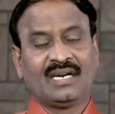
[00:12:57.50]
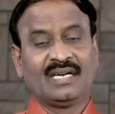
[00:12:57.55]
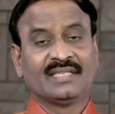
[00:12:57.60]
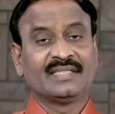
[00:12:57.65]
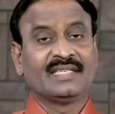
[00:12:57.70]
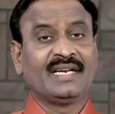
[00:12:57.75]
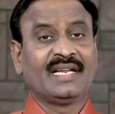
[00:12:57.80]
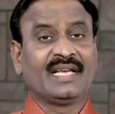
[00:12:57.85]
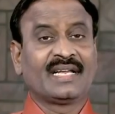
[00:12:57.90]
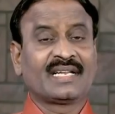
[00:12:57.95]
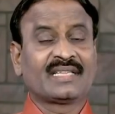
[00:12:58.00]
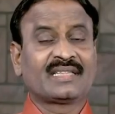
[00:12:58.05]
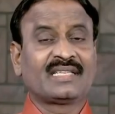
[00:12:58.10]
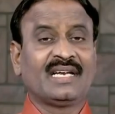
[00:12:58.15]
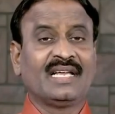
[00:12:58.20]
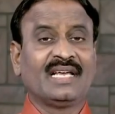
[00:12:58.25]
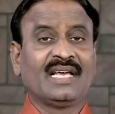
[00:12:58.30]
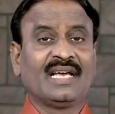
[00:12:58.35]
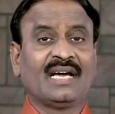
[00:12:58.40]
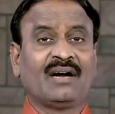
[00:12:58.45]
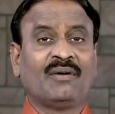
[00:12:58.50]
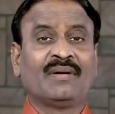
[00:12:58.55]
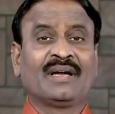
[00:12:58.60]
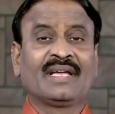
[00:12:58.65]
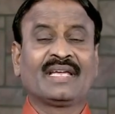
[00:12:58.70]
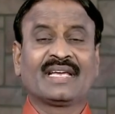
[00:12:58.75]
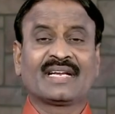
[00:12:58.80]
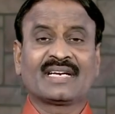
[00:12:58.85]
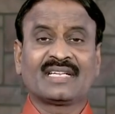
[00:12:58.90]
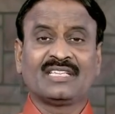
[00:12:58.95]
அந்த நேரத்தில்
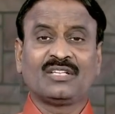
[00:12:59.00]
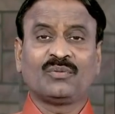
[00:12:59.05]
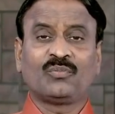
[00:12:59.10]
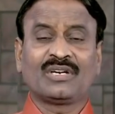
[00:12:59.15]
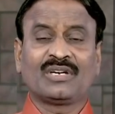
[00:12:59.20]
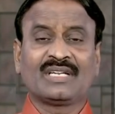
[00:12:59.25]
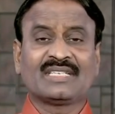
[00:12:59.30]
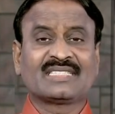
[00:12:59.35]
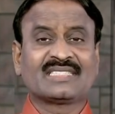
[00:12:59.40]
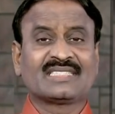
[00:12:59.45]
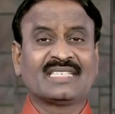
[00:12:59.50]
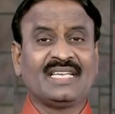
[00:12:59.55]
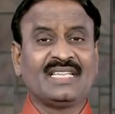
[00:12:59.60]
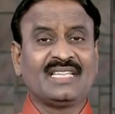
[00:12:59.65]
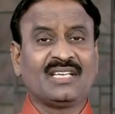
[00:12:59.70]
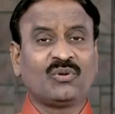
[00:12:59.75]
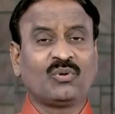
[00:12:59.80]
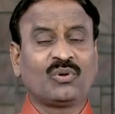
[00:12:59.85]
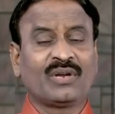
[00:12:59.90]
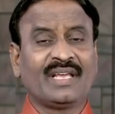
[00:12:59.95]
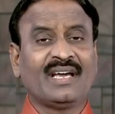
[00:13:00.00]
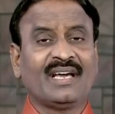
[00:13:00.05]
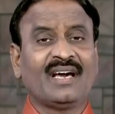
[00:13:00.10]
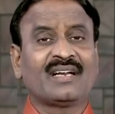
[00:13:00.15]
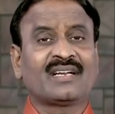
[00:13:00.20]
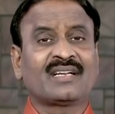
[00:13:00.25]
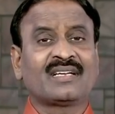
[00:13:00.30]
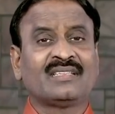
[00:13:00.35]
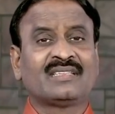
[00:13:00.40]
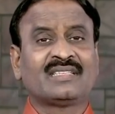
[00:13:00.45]
அவங்க இறந்து போன செய்தி கூட
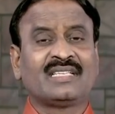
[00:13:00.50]
யாருக்கும்